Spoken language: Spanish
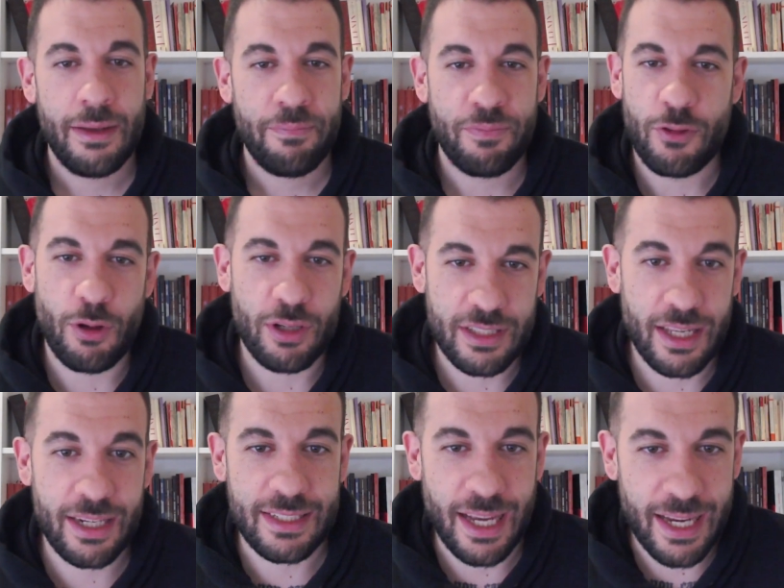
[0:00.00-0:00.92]
no es
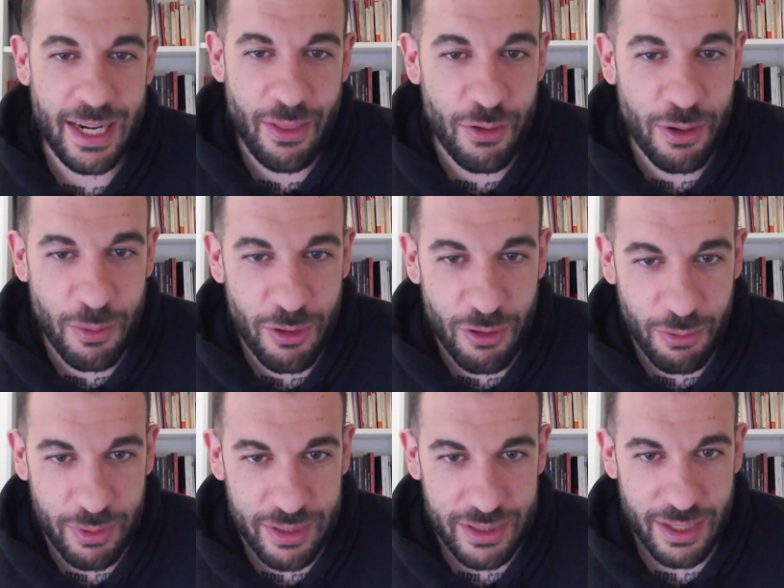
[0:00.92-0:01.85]
tan exagerado como él lo
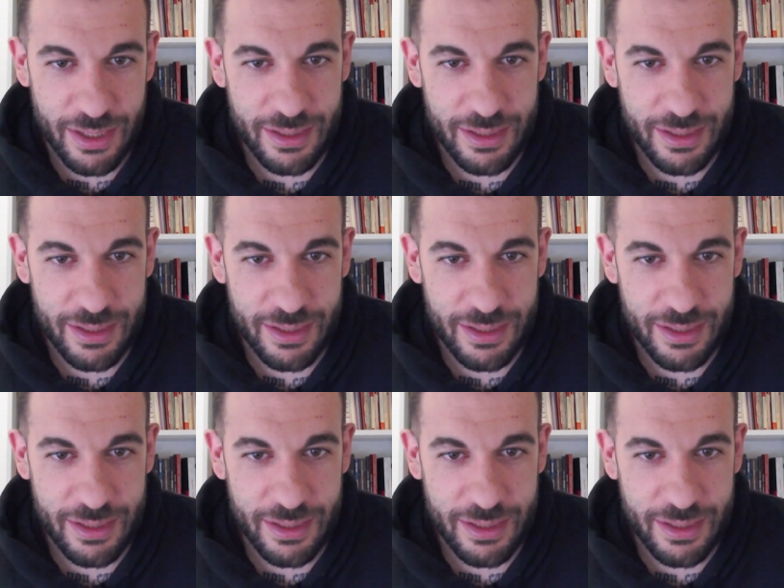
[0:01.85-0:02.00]
cuenta.